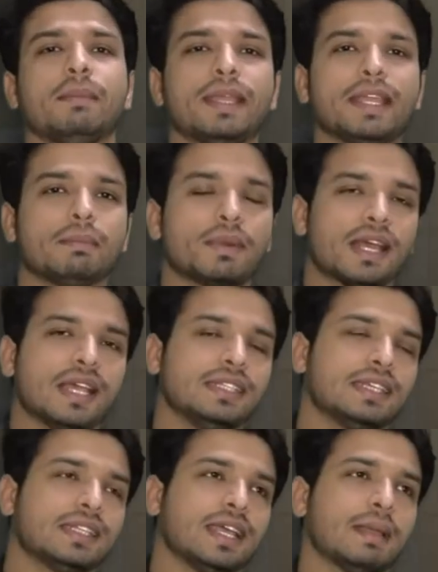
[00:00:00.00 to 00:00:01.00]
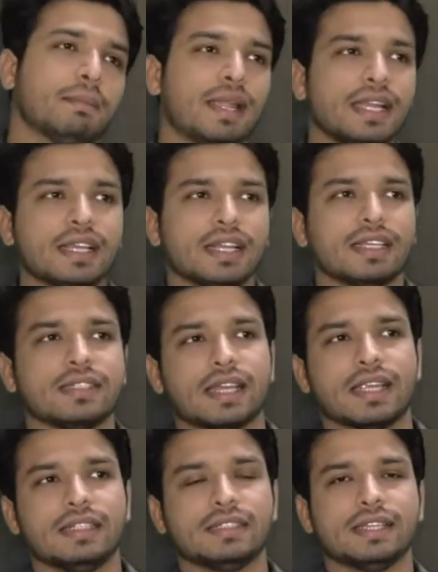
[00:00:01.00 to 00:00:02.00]
हमें पढ़ाया जाता है मेडिकल की
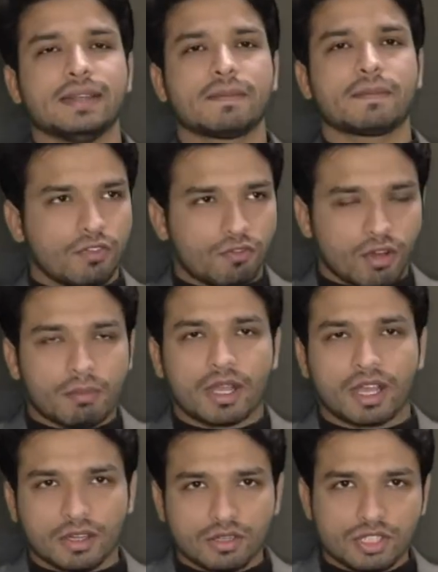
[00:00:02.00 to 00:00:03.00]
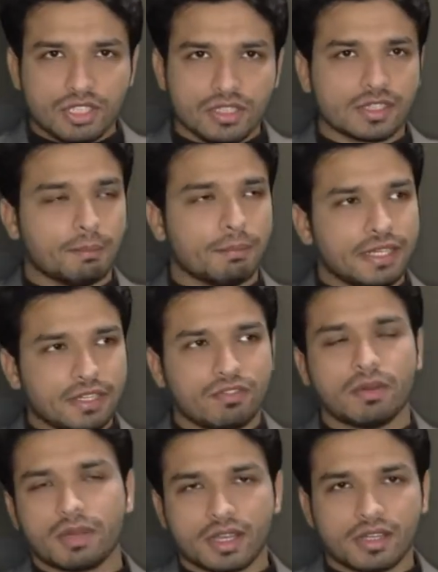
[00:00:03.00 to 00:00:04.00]
साइड से फार्माकोलॉजी कंप्लीट
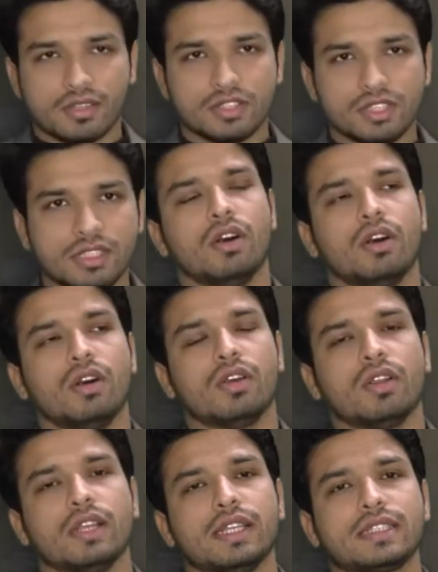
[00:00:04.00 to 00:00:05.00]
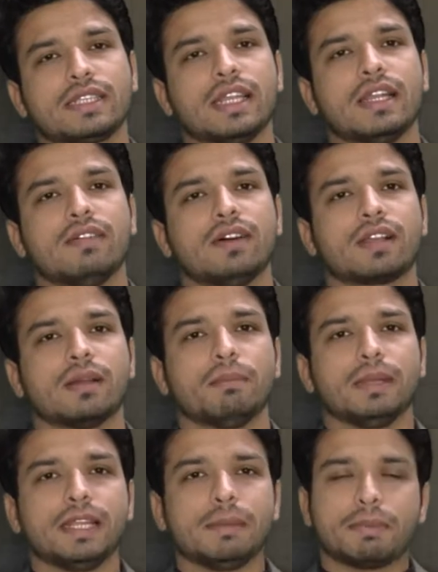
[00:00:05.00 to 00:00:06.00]
फार्माकोलॉजी और इसके अलावा
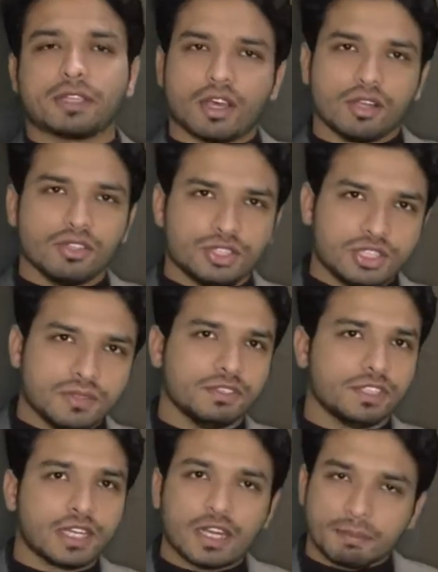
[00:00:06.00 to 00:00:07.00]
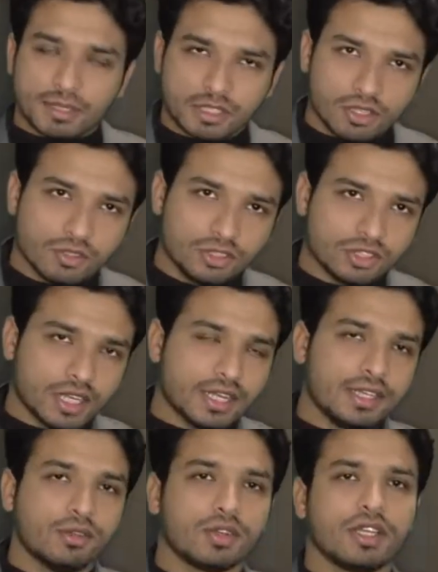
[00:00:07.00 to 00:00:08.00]
कंप्लीट पैथोलॉजी जनरल पैथोलॉजी
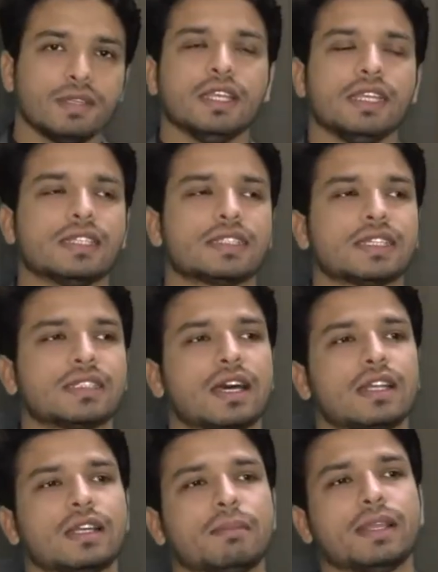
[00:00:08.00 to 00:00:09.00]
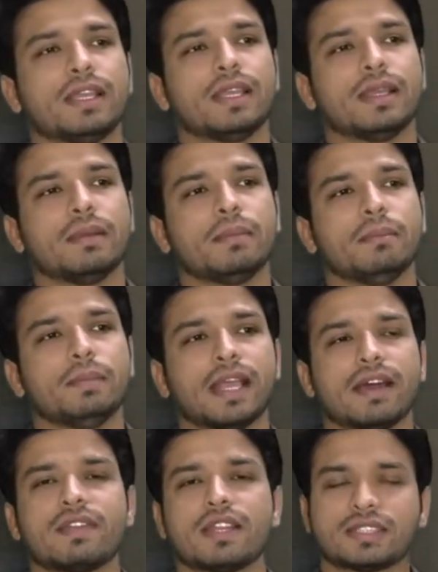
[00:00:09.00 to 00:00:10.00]
सारी होगी इसके साथ हमें
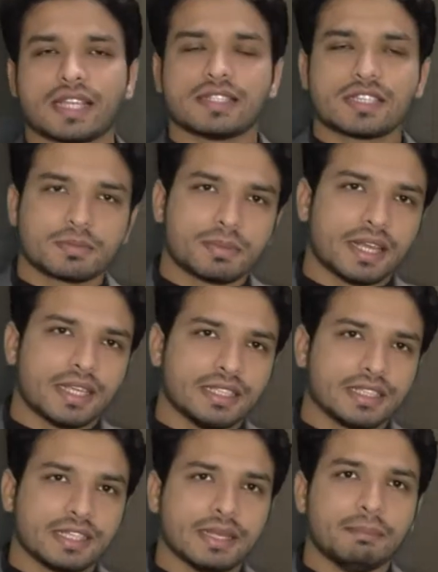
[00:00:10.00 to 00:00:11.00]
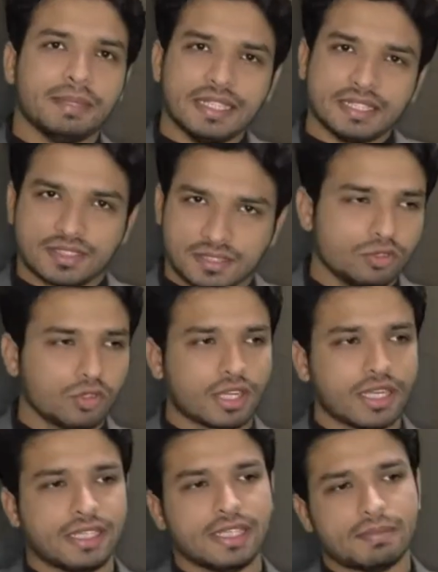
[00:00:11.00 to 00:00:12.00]
बिहेवियरल साइंसेस पढ़ाया जाता है बीएस जो
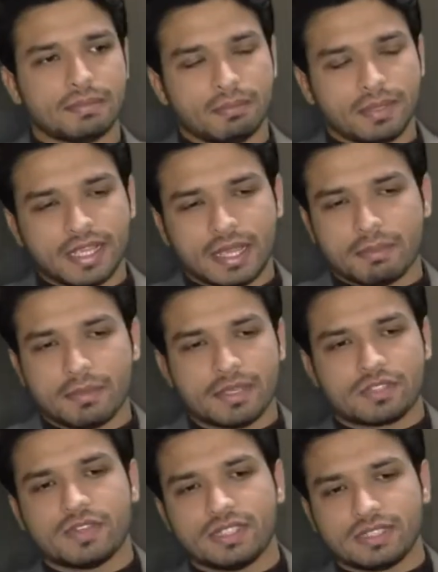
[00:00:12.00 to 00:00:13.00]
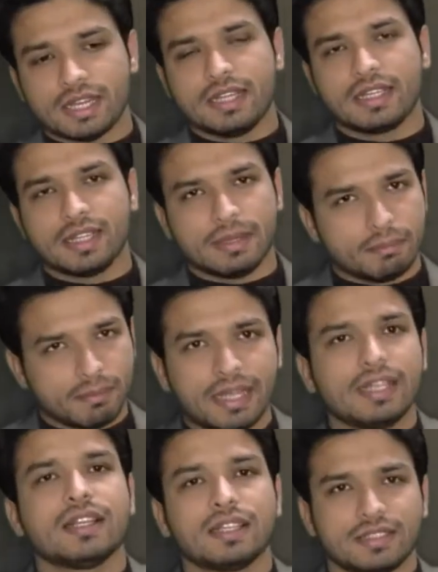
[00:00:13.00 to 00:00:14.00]
कि ये ये एमबीबीएस वाली साइड के
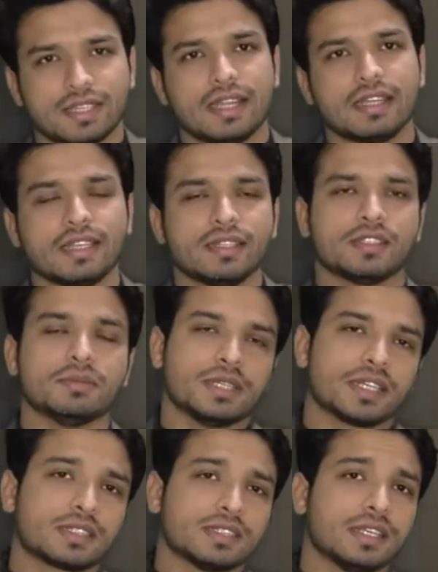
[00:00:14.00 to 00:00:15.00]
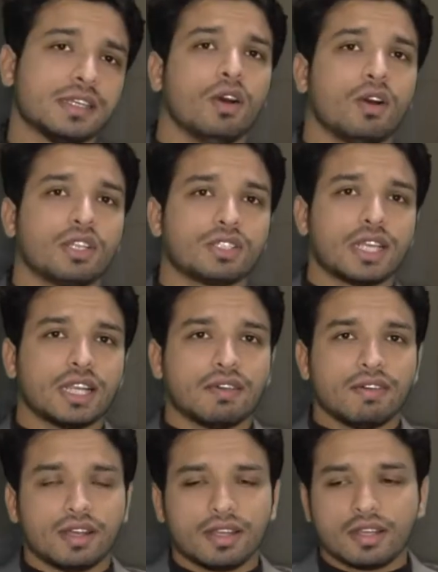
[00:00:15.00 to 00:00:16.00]
मेडिकल की साइड के सब्जेक्ट्स हैं और इसके
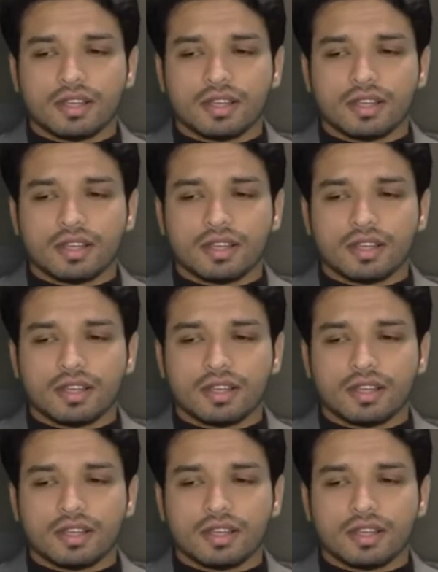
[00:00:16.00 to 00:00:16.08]
अलावा